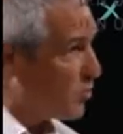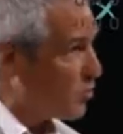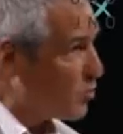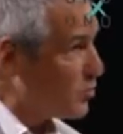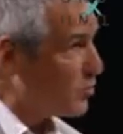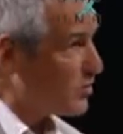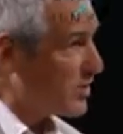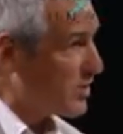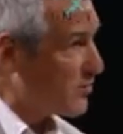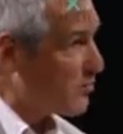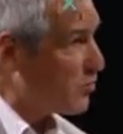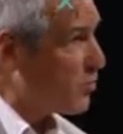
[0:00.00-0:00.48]
por
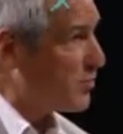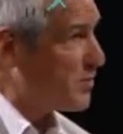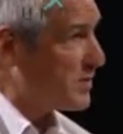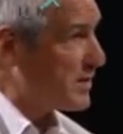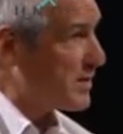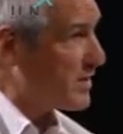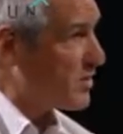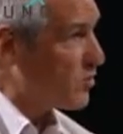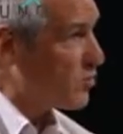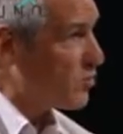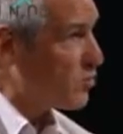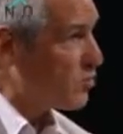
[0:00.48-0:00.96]
nuestra propia
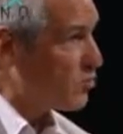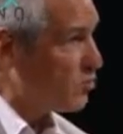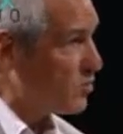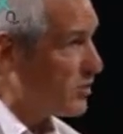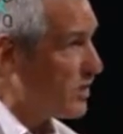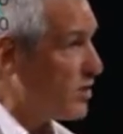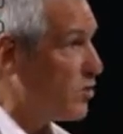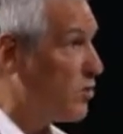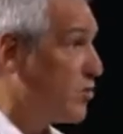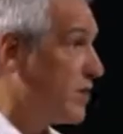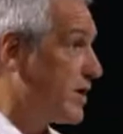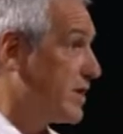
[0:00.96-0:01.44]

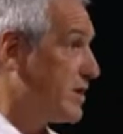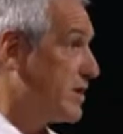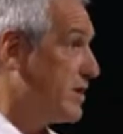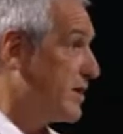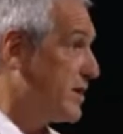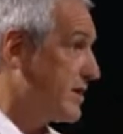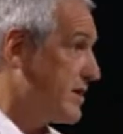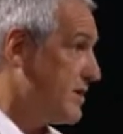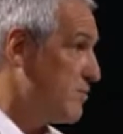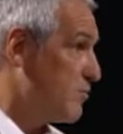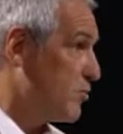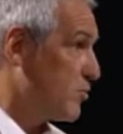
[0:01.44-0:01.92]
agricultura en lugar de
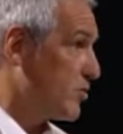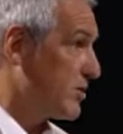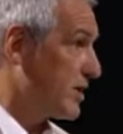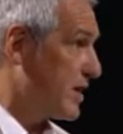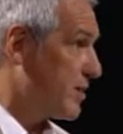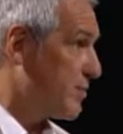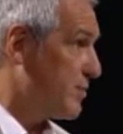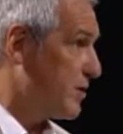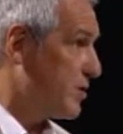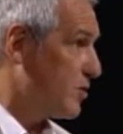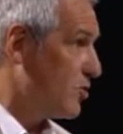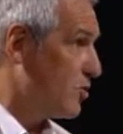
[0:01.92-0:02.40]
tener que
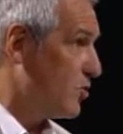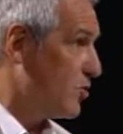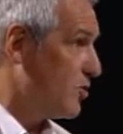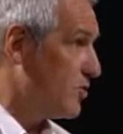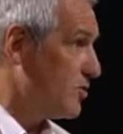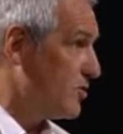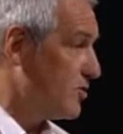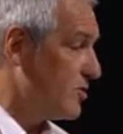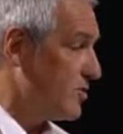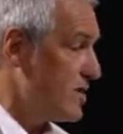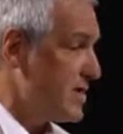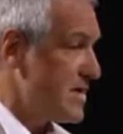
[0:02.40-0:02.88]
importar
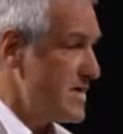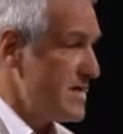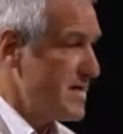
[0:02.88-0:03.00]
petróleo.